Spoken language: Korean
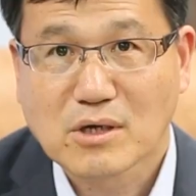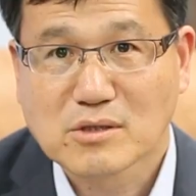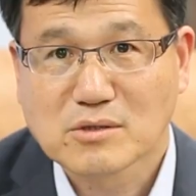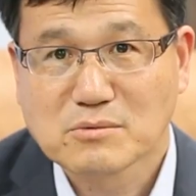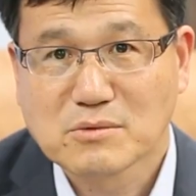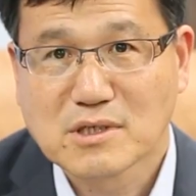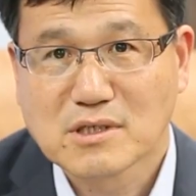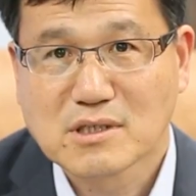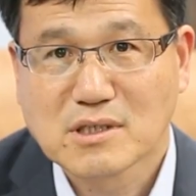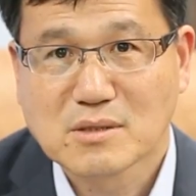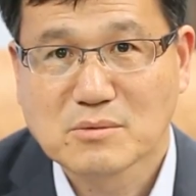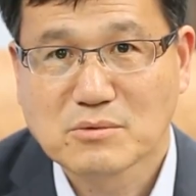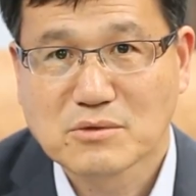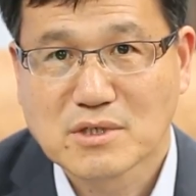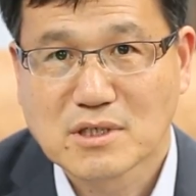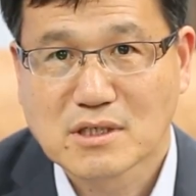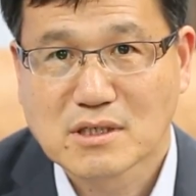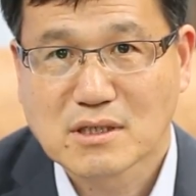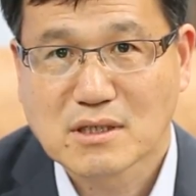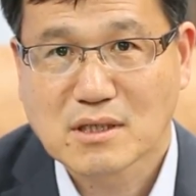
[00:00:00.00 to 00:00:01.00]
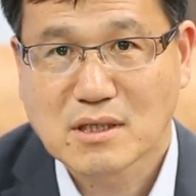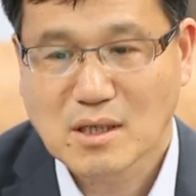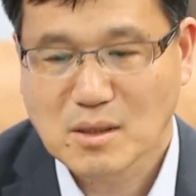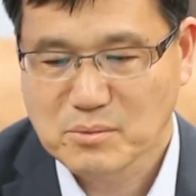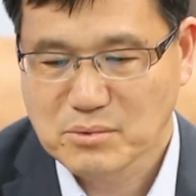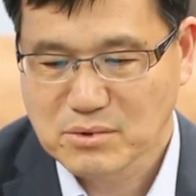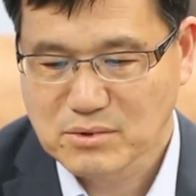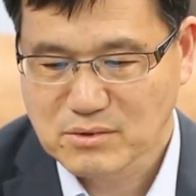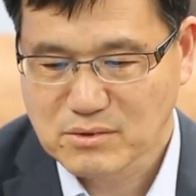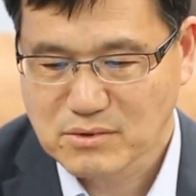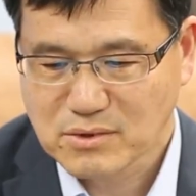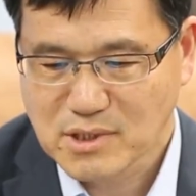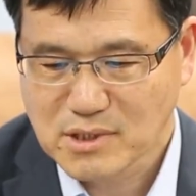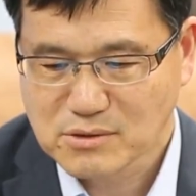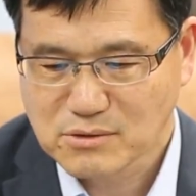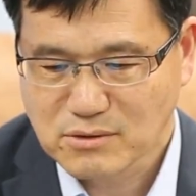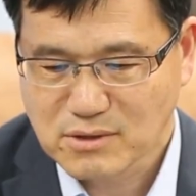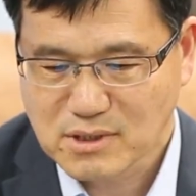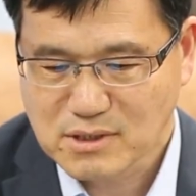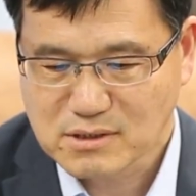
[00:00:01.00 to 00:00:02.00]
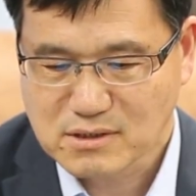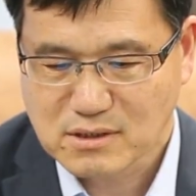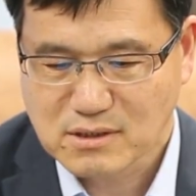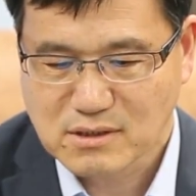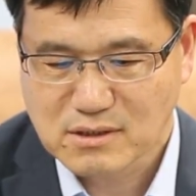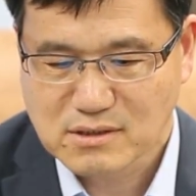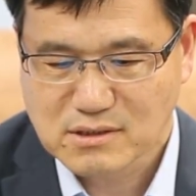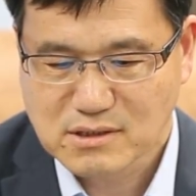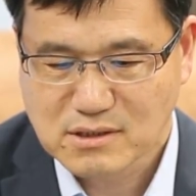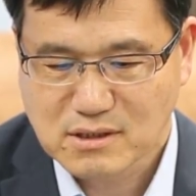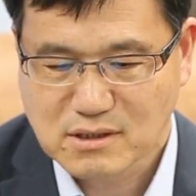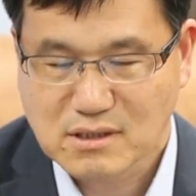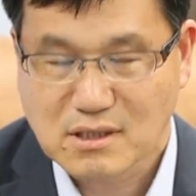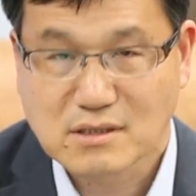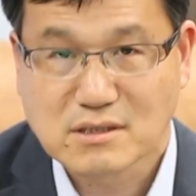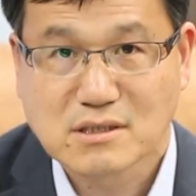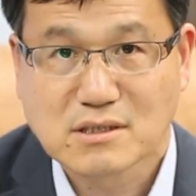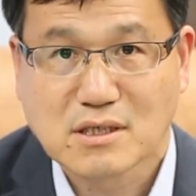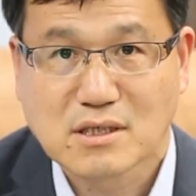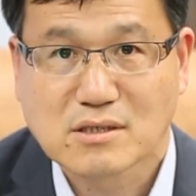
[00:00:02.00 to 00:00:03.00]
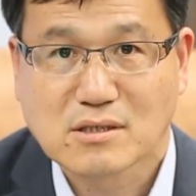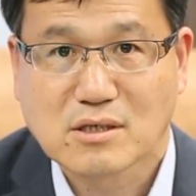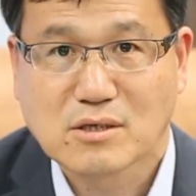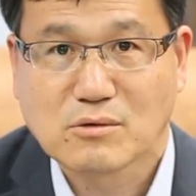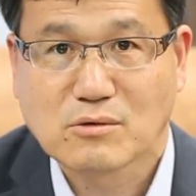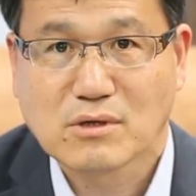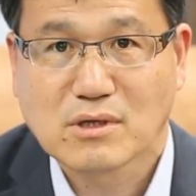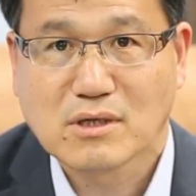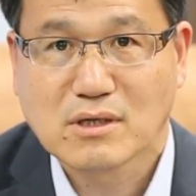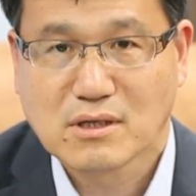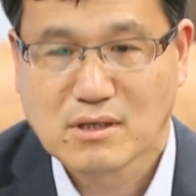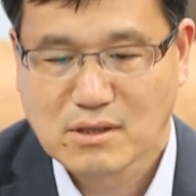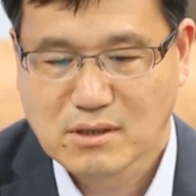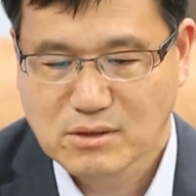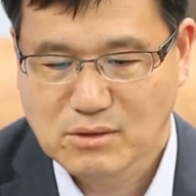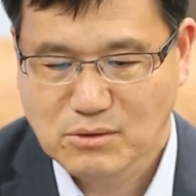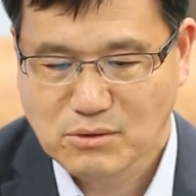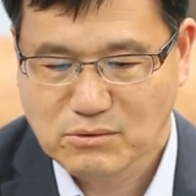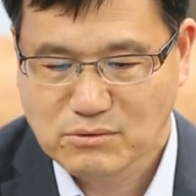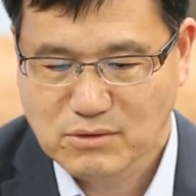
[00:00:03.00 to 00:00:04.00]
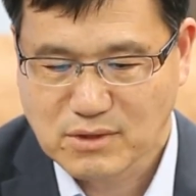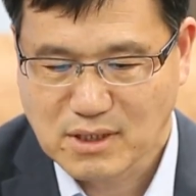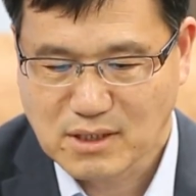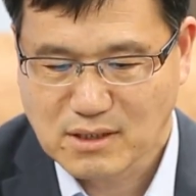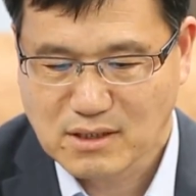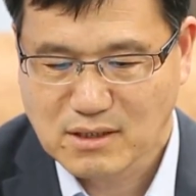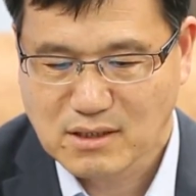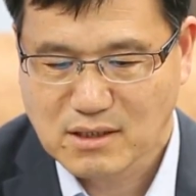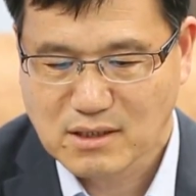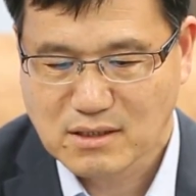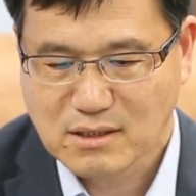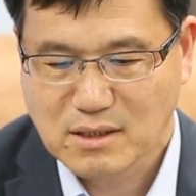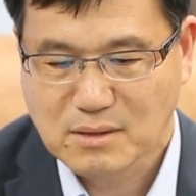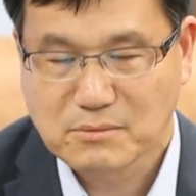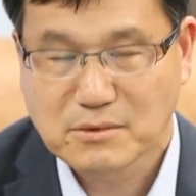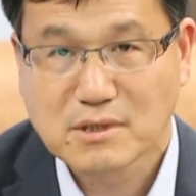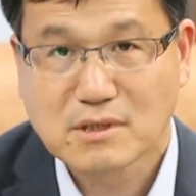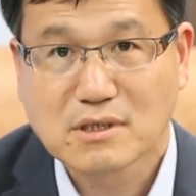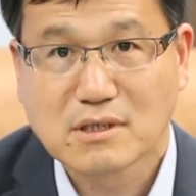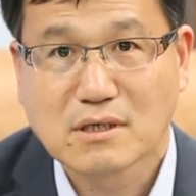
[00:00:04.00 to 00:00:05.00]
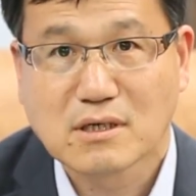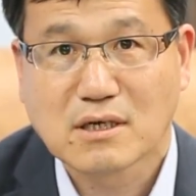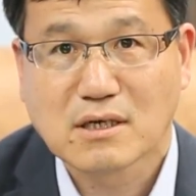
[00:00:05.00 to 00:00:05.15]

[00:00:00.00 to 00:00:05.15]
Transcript: 광주멜 TV는 앞으로도 계속해서 지역 단체장들과 토크앤 대담을